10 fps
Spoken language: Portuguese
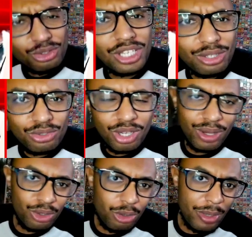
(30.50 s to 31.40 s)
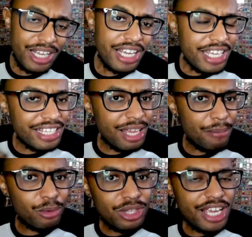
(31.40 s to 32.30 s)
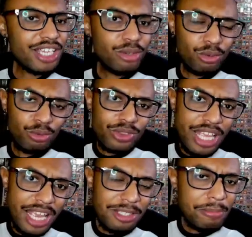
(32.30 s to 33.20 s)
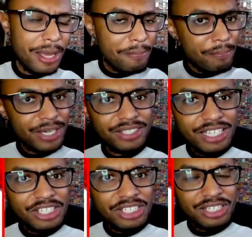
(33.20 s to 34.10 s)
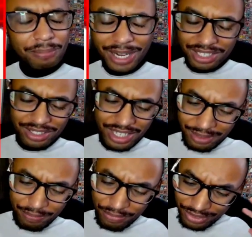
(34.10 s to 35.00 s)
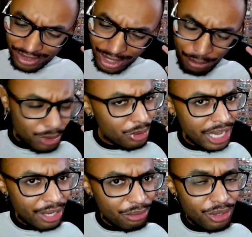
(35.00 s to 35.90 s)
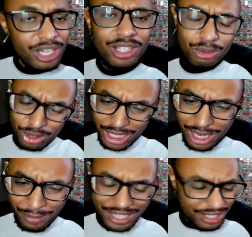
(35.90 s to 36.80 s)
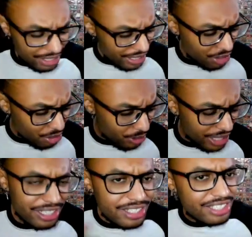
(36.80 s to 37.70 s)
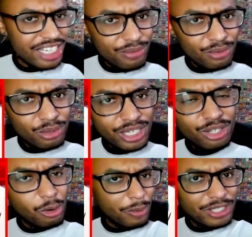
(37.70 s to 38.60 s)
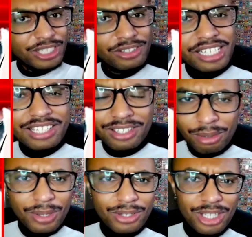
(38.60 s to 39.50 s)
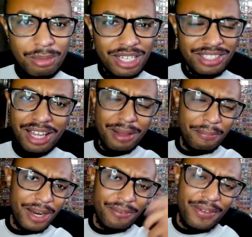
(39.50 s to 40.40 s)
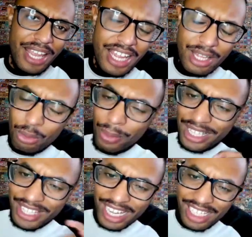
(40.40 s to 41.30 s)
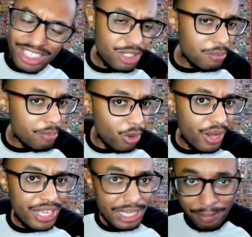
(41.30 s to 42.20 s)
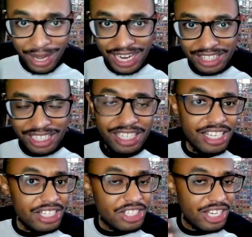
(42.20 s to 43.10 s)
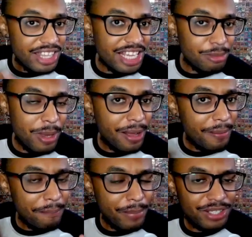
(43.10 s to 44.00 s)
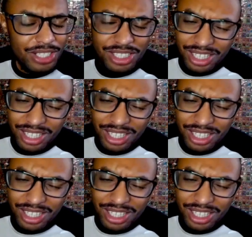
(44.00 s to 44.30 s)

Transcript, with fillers: aí no seu Aluber e quer montar aí um Despia Branded, mas né, tá muito caro. Então chega mais, deixa um like, se inscreve no canal e compartilha com aqueles seus amigos e amigas para ver aí uma decklist boa e barata de Despia Branded